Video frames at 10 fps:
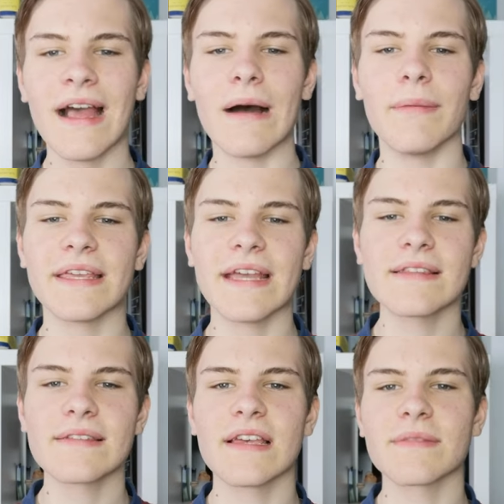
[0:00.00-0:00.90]
Aber
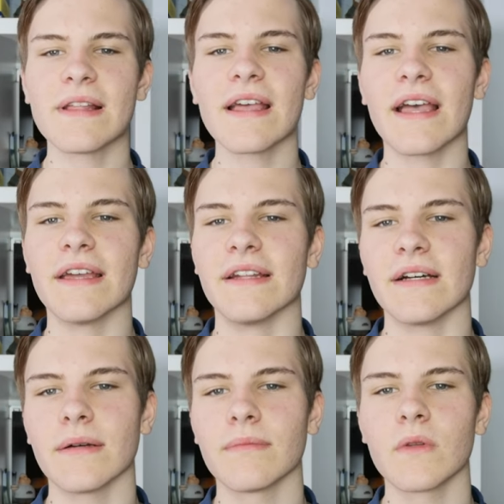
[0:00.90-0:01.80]
jetzt erstmal der Reihe
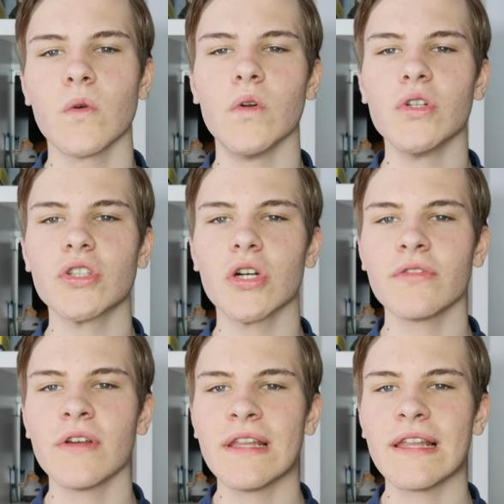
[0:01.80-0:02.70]
nach. Kohlenstoff,